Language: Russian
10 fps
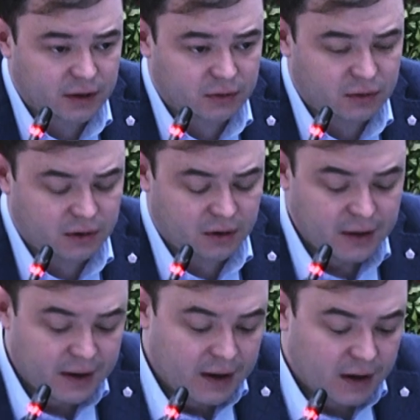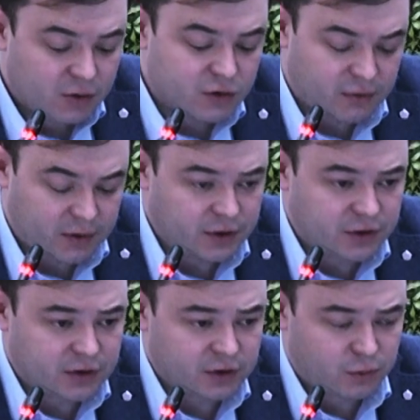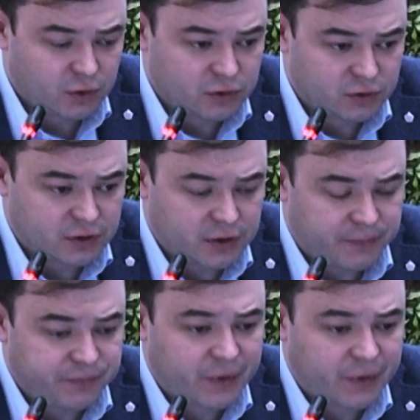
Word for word: которые уже фактически используется.